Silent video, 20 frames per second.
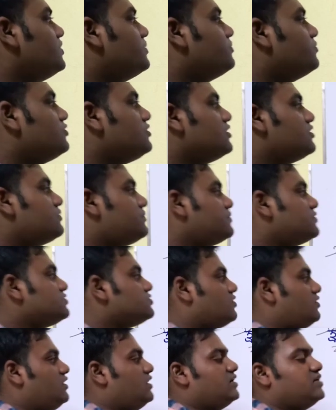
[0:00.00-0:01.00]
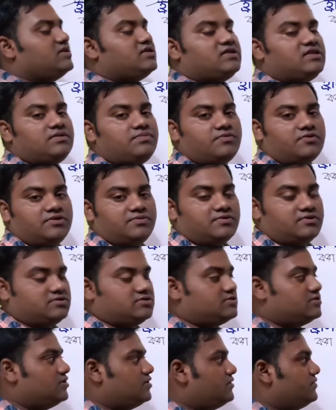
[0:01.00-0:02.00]
মোটের ওপর সংখ্যাটির কি
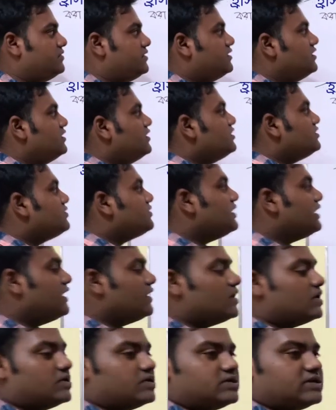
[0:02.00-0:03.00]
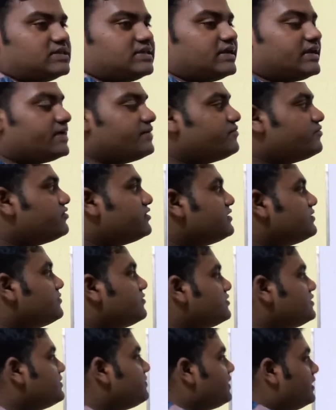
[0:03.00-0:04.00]
পরিবর্তন হবে তো এই অঙ্কটা দেখে মনে
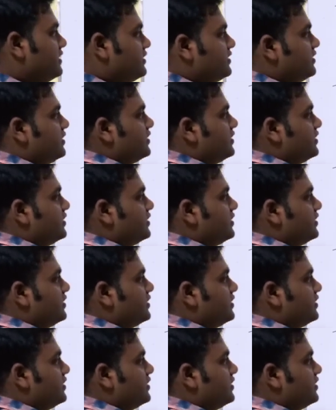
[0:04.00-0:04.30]
হতে পারে